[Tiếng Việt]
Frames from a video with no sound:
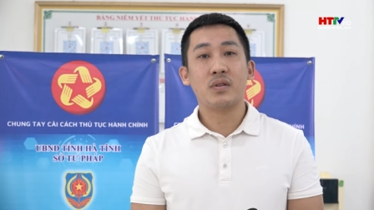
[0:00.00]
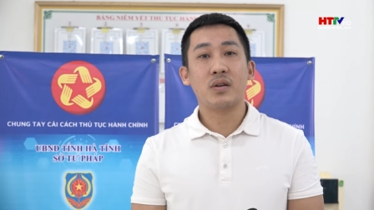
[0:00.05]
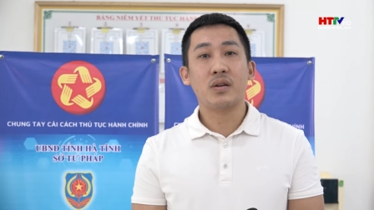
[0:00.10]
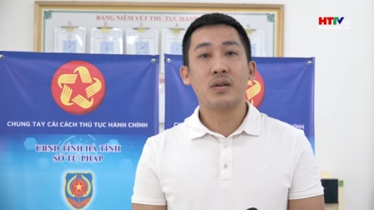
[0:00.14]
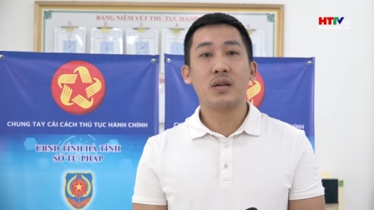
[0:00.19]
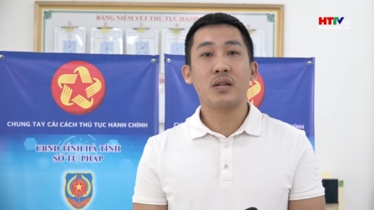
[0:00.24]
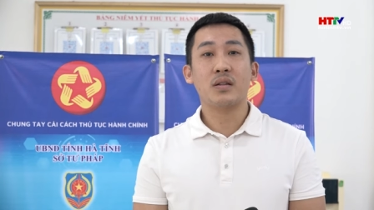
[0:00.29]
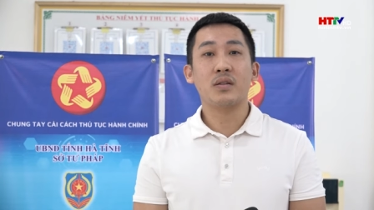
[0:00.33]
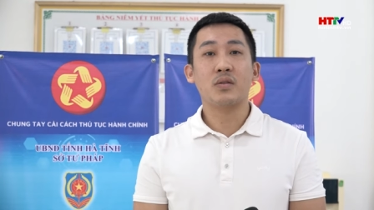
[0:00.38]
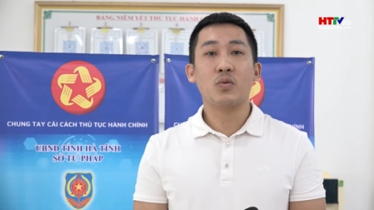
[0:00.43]
Thực
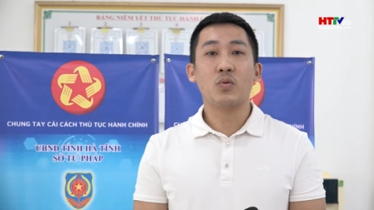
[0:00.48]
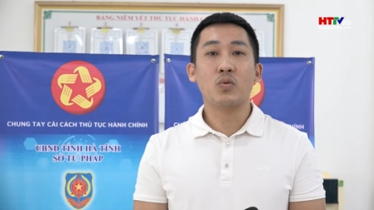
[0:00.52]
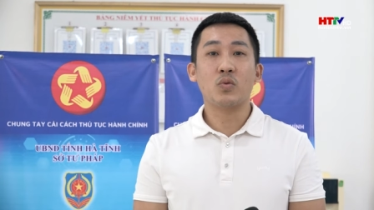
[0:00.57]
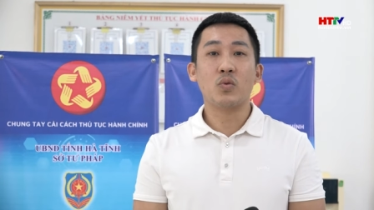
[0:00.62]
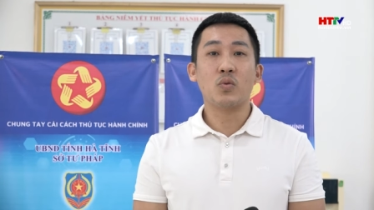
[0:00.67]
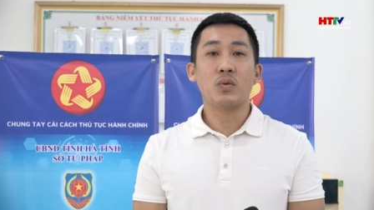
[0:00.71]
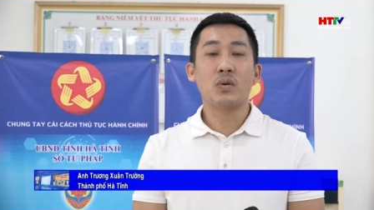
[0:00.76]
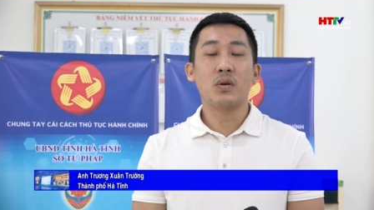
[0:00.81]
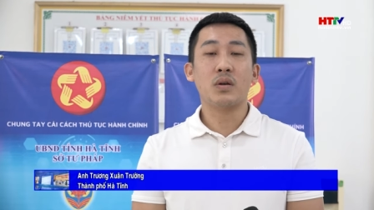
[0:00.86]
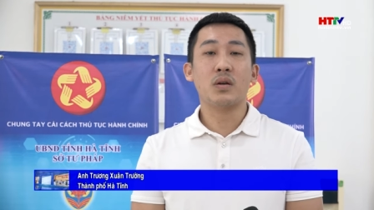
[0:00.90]
hiện thủ
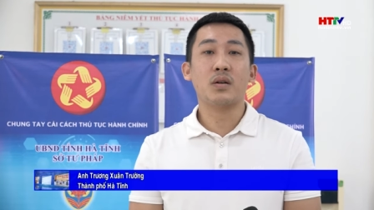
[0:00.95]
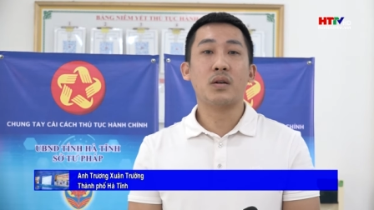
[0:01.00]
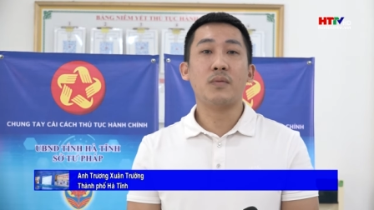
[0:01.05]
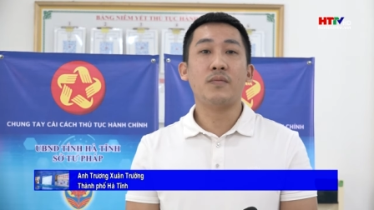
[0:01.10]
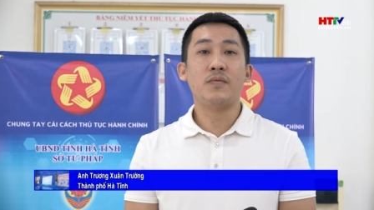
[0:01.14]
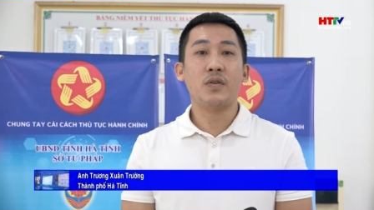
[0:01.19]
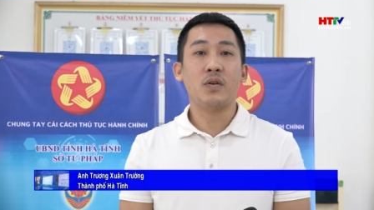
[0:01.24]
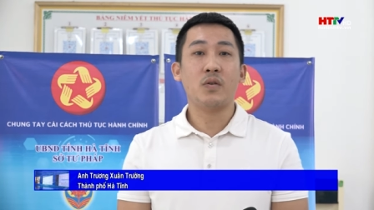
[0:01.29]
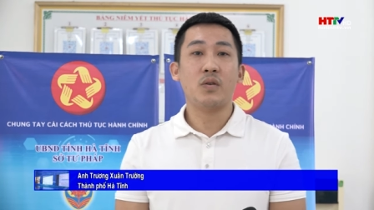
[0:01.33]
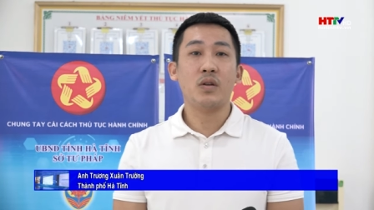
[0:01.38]
tục ờ, cấp
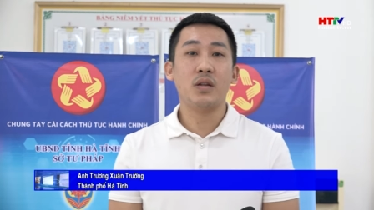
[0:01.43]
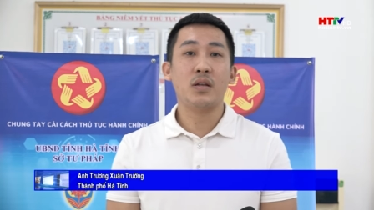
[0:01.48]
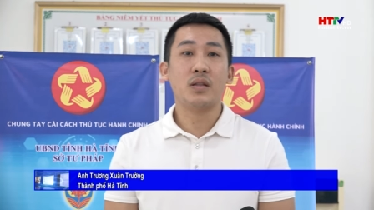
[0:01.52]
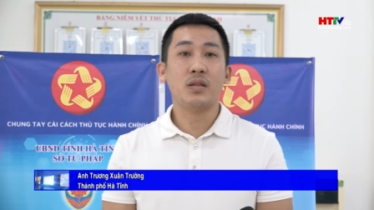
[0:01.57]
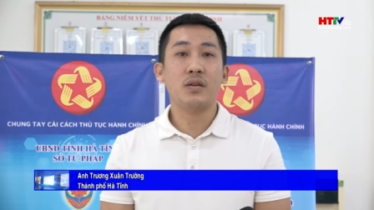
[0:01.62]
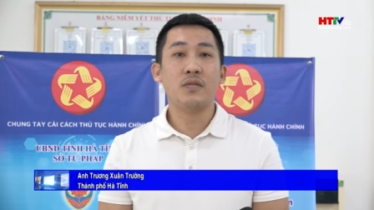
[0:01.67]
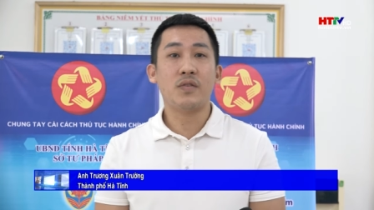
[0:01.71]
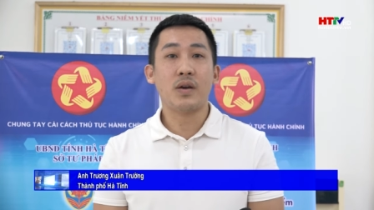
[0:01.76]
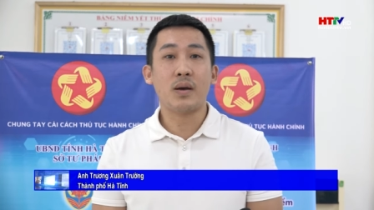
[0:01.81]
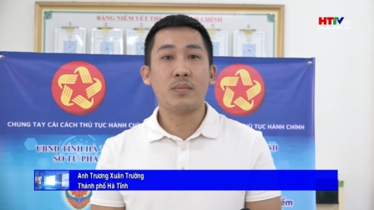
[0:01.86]
phiếu lý lịch
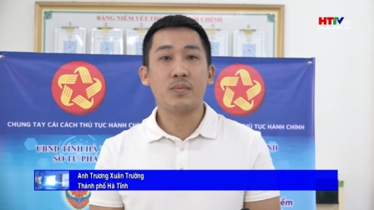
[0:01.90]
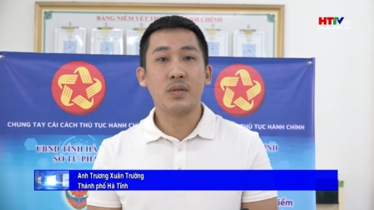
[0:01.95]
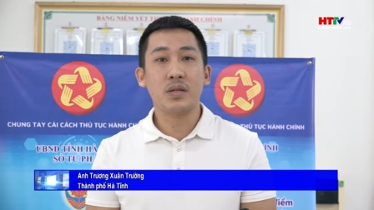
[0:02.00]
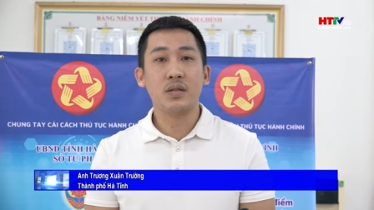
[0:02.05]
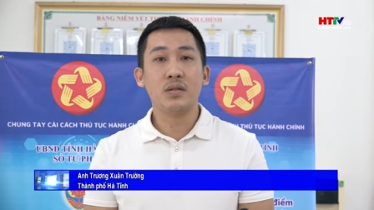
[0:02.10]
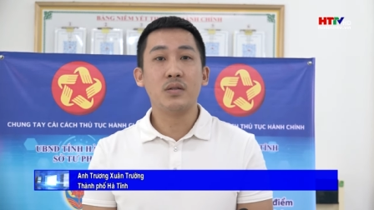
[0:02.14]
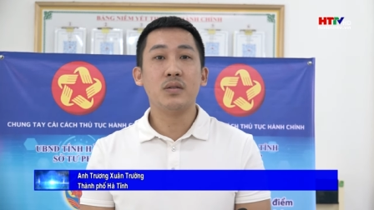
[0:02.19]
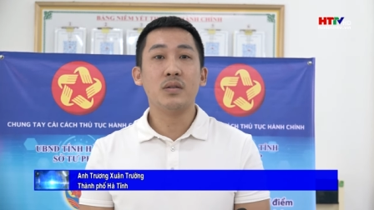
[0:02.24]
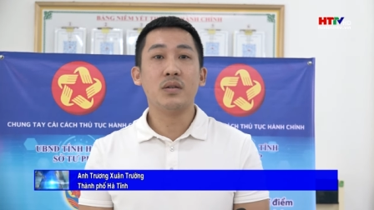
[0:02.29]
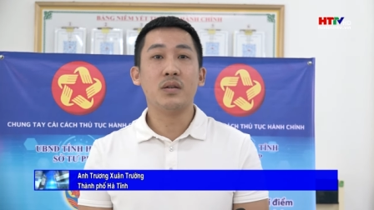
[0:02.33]
tư pháp
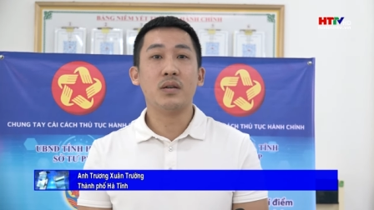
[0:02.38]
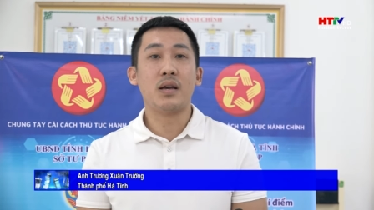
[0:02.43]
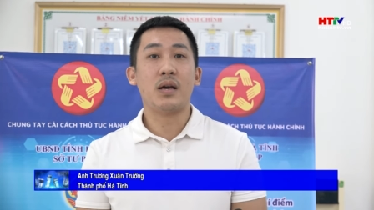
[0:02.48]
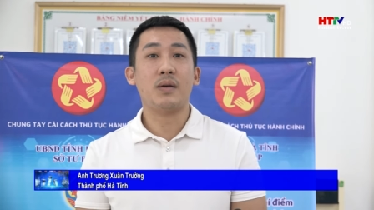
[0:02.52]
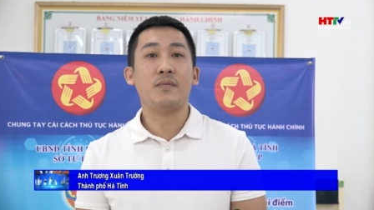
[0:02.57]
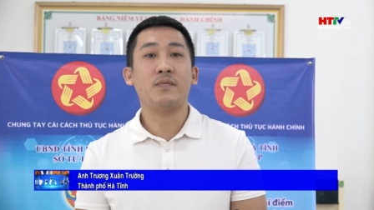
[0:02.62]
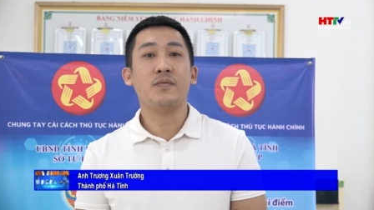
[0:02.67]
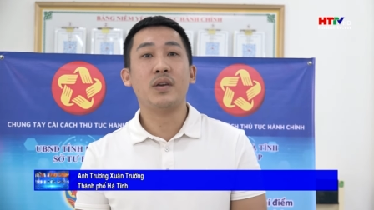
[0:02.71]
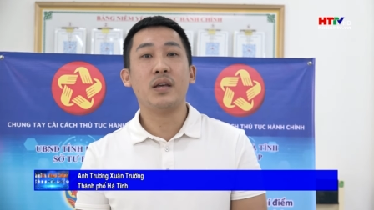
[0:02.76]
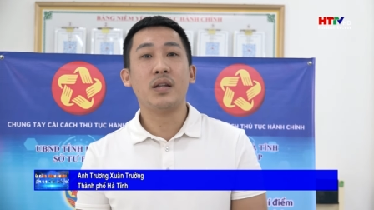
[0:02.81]
trên ờ,
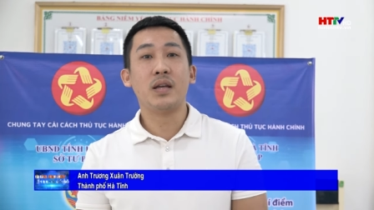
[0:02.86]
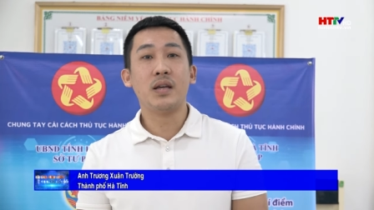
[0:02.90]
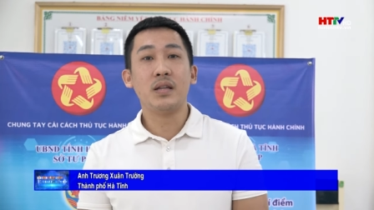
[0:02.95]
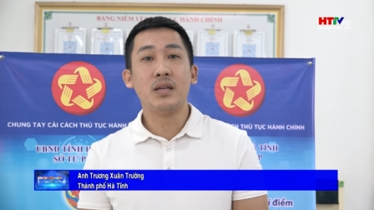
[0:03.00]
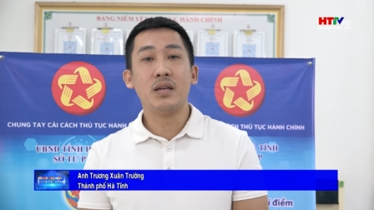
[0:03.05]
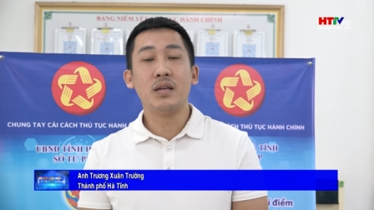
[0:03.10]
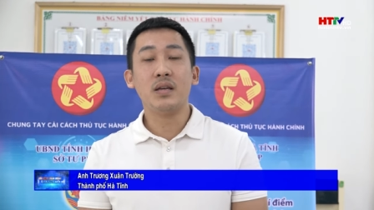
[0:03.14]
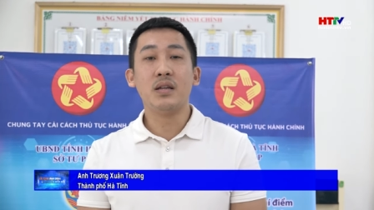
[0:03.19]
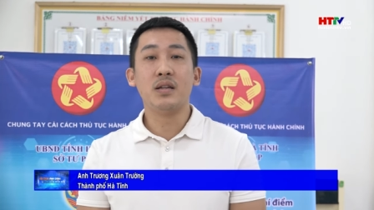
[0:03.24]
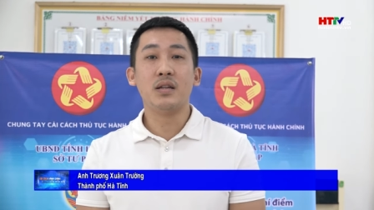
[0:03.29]
app
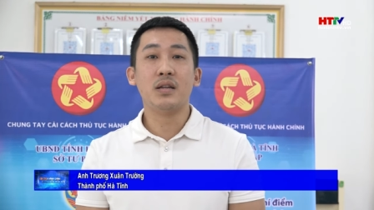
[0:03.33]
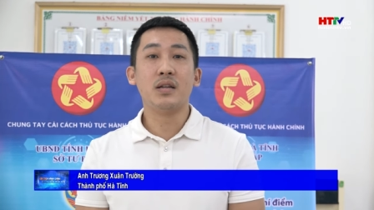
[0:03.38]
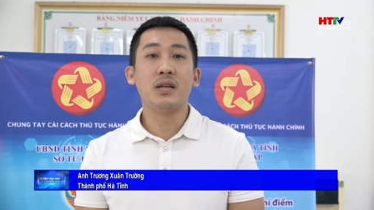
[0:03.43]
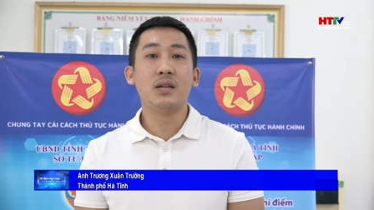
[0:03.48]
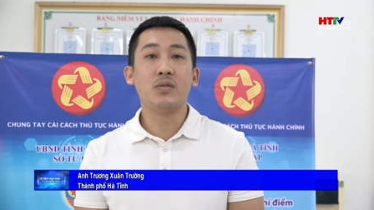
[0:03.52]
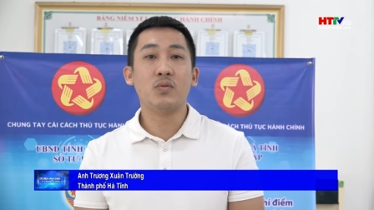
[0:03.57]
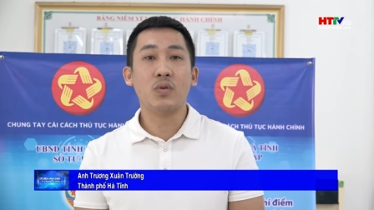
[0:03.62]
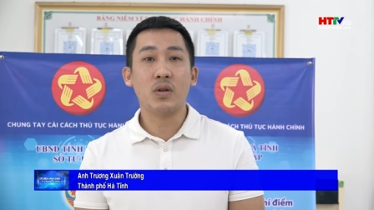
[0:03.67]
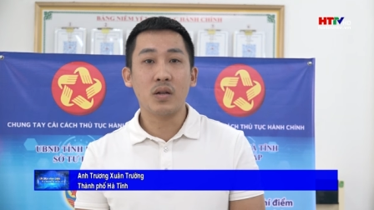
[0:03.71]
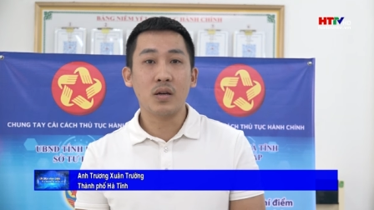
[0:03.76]
VNID rất
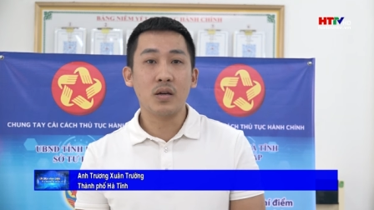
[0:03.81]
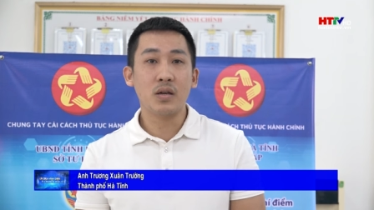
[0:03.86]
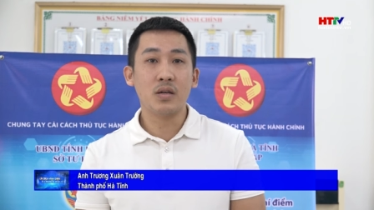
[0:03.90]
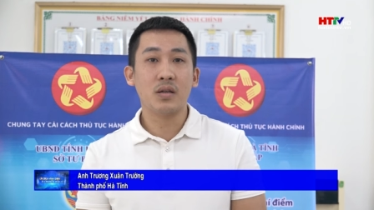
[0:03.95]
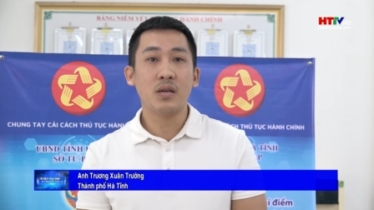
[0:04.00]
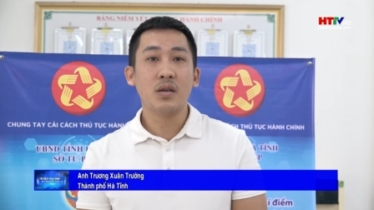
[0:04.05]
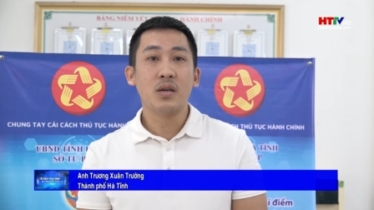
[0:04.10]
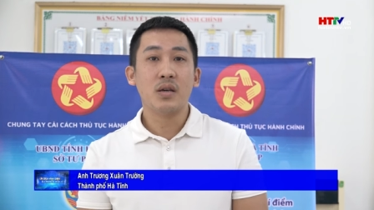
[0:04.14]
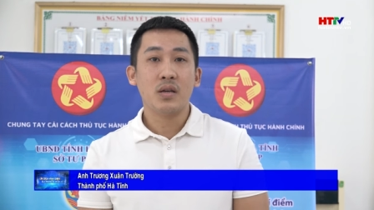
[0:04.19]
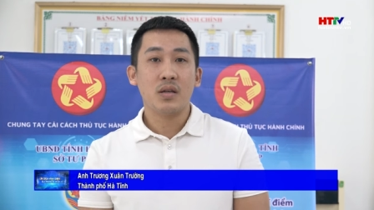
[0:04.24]
là thuận lợi.